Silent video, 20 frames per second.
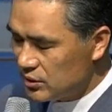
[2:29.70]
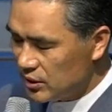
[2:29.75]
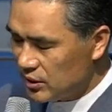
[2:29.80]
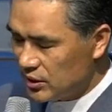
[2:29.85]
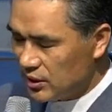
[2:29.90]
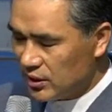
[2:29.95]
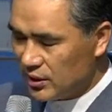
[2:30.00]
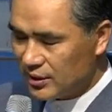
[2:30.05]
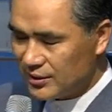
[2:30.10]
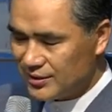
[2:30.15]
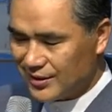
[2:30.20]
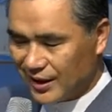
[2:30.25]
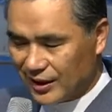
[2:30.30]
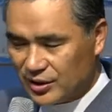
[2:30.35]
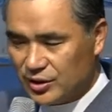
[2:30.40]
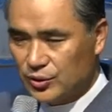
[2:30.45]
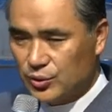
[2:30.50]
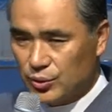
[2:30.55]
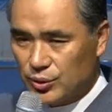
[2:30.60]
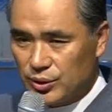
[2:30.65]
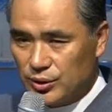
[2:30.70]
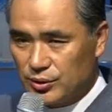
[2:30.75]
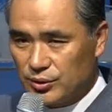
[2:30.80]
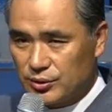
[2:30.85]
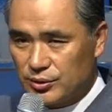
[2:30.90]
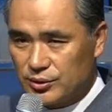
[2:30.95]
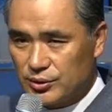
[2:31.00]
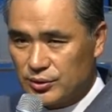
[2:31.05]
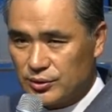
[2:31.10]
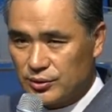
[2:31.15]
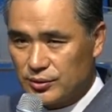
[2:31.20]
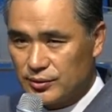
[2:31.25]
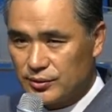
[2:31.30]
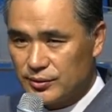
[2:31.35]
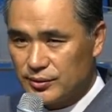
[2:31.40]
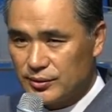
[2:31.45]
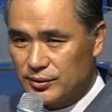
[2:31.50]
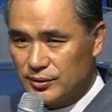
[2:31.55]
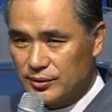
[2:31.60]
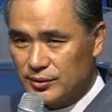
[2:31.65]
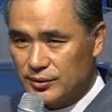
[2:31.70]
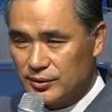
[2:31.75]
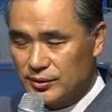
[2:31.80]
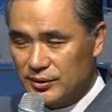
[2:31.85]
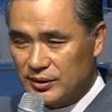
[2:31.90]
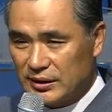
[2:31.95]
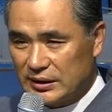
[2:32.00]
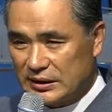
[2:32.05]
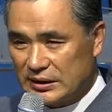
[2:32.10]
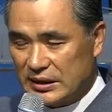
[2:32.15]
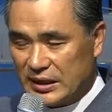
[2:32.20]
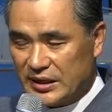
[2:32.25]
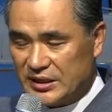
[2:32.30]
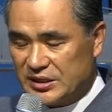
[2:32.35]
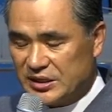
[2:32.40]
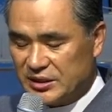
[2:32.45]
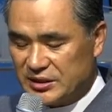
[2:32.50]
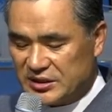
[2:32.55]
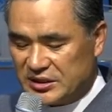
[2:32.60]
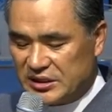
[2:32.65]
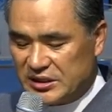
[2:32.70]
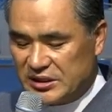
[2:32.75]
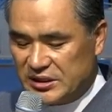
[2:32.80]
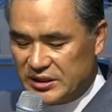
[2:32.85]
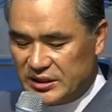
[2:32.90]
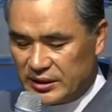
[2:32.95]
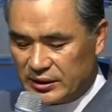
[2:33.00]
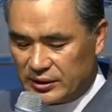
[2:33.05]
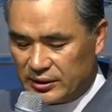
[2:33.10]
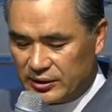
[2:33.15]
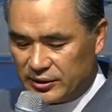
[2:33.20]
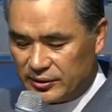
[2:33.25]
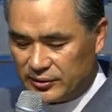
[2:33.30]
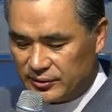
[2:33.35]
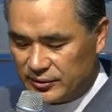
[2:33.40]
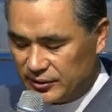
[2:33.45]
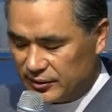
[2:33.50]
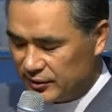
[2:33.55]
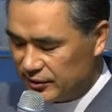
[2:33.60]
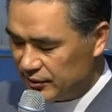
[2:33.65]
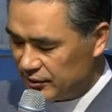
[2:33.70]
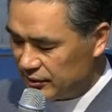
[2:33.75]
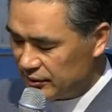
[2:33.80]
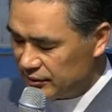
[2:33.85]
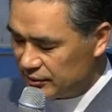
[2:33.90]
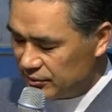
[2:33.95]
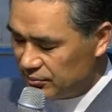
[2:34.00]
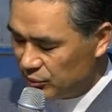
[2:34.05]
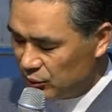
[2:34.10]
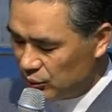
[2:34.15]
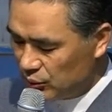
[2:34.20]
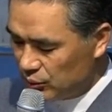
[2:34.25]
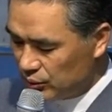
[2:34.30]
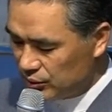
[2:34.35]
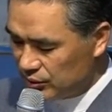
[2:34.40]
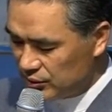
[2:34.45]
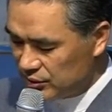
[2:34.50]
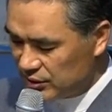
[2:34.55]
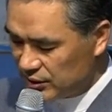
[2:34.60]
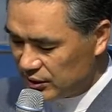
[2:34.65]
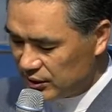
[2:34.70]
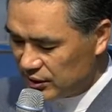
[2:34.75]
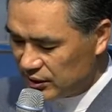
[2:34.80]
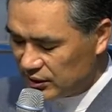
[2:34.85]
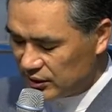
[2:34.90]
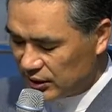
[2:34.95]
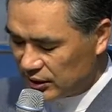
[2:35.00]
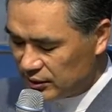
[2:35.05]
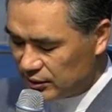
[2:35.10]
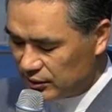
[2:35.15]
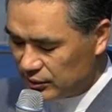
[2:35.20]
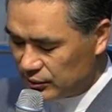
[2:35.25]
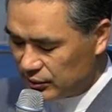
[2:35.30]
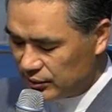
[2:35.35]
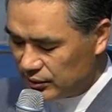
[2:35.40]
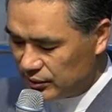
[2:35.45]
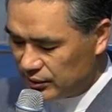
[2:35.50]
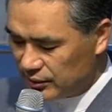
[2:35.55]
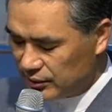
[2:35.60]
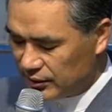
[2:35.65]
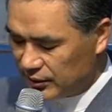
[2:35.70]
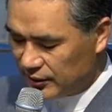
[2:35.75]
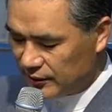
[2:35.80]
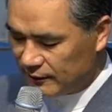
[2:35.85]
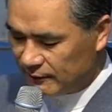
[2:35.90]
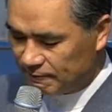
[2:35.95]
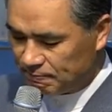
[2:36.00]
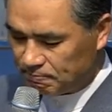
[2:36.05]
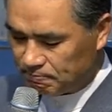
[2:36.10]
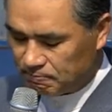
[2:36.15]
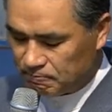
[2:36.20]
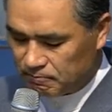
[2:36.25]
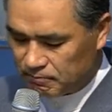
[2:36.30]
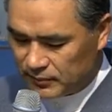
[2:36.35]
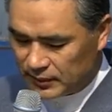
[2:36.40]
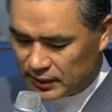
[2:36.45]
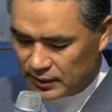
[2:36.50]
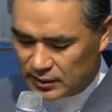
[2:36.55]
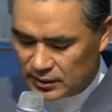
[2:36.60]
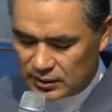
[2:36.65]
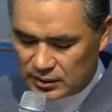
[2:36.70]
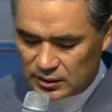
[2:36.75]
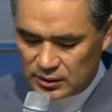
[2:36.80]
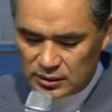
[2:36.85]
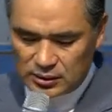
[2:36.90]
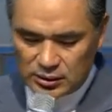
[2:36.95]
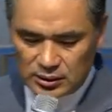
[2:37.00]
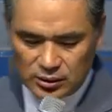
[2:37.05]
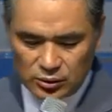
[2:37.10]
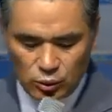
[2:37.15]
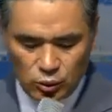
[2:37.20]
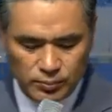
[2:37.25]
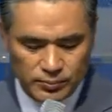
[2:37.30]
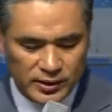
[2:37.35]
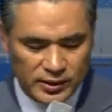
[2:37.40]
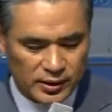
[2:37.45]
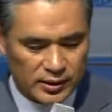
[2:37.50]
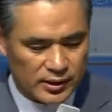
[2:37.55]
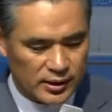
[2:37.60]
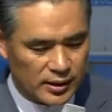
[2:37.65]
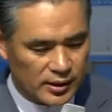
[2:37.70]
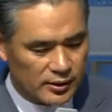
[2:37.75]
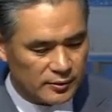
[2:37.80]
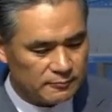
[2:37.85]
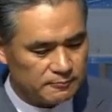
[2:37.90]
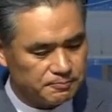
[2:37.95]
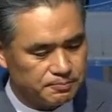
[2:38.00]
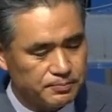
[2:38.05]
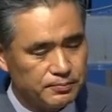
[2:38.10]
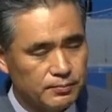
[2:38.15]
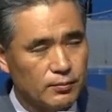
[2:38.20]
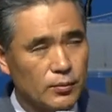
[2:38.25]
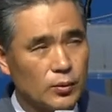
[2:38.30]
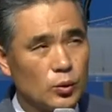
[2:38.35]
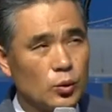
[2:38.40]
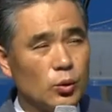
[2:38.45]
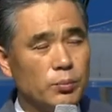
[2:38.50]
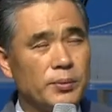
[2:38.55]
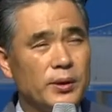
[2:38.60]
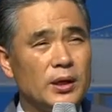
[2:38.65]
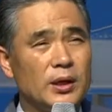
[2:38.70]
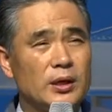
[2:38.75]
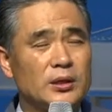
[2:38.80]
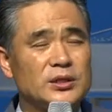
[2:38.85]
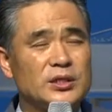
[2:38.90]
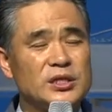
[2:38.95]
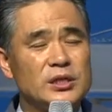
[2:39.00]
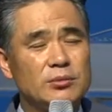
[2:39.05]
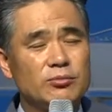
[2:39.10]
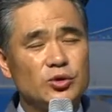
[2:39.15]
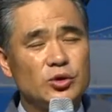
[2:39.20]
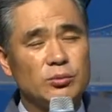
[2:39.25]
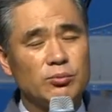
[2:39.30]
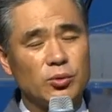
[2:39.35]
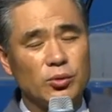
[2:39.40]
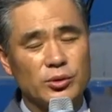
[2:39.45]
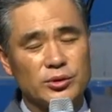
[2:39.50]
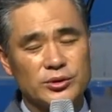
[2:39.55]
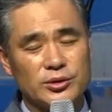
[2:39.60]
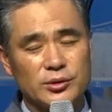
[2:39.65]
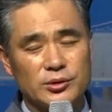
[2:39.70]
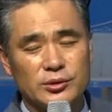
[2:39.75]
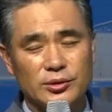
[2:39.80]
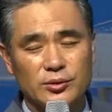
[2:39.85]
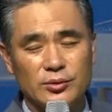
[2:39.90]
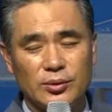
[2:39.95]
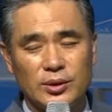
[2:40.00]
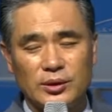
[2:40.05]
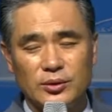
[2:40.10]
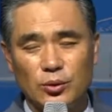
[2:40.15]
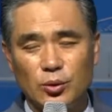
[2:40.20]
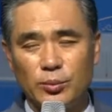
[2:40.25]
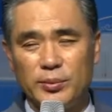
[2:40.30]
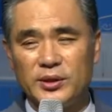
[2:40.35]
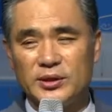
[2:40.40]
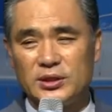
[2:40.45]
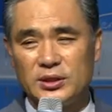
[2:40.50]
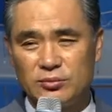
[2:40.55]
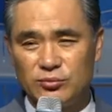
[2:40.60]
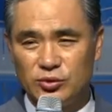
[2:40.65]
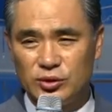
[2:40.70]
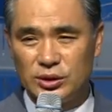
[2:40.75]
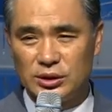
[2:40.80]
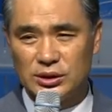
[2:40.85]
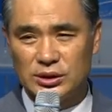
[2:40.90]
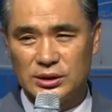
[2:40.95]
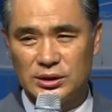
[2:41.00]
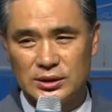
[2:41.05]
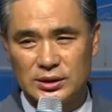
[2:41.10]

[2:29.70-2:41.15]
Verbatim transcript: 세대가 다 듣고 있는 거죠. 이걸 계시의 진리란 거예요. 그래서 모든 세대가 다 듣고 있는데 그러니까 요백의 요비 질문이 뭐였어요? 그동안 요배 질문이